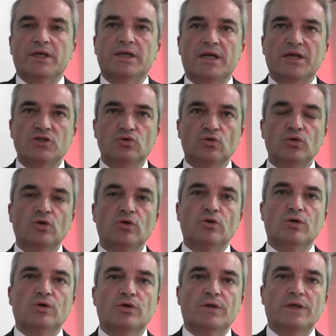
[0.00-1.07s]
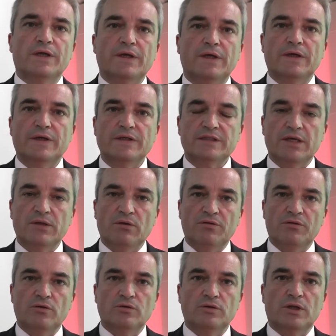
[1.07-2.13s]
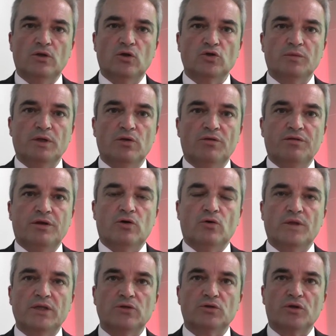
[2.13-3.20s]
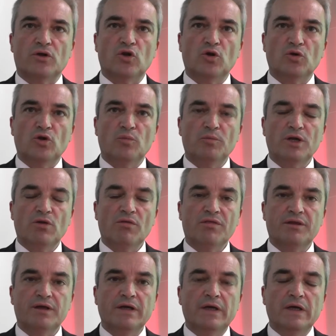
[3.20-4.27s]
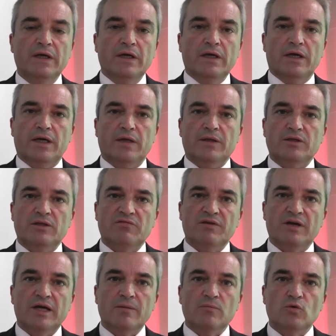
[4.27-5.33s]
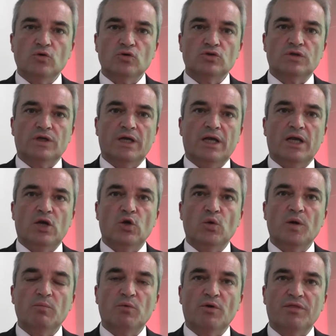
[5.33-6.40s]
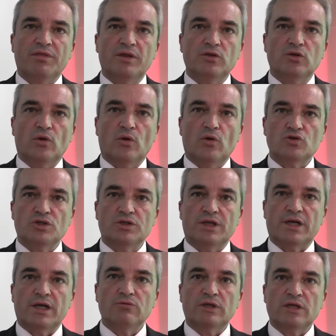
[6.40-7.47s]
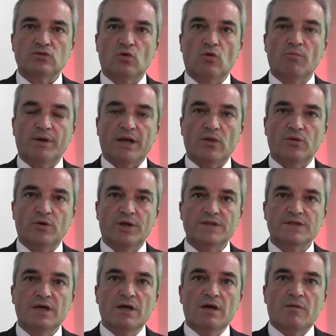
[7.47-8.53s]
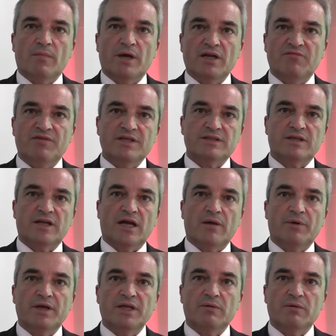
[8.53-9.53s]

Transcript: En el estudio de esta edición del 2012 con datos del 2011 identificamos que el 9% de los internautas compradores manifiestan haber